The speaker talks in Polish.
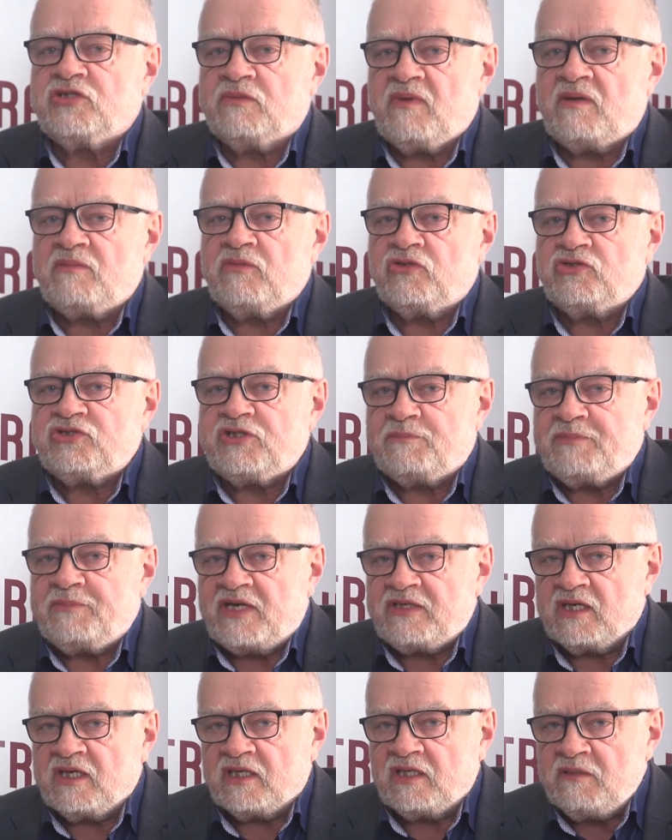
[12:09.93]
że mamy
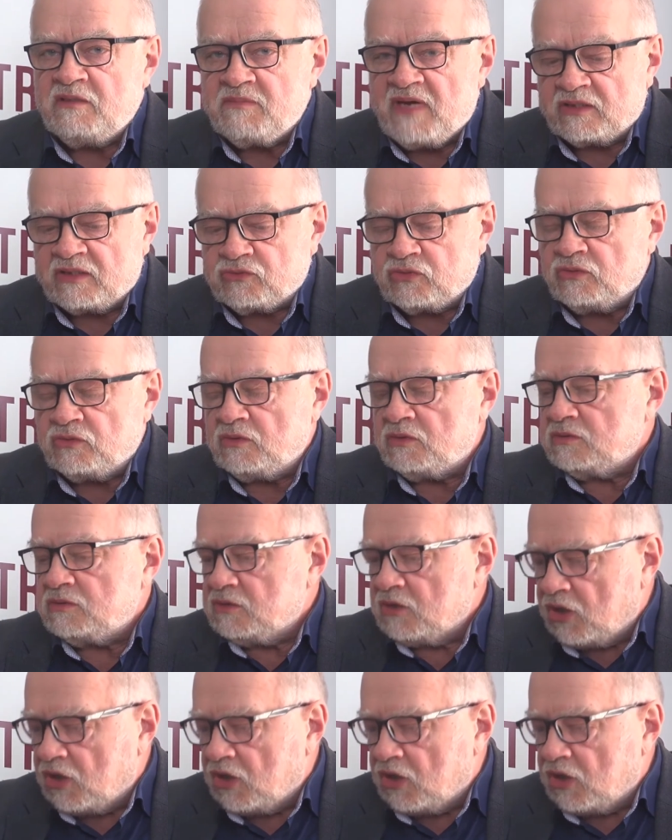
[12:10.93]
ocieplenie klimatu,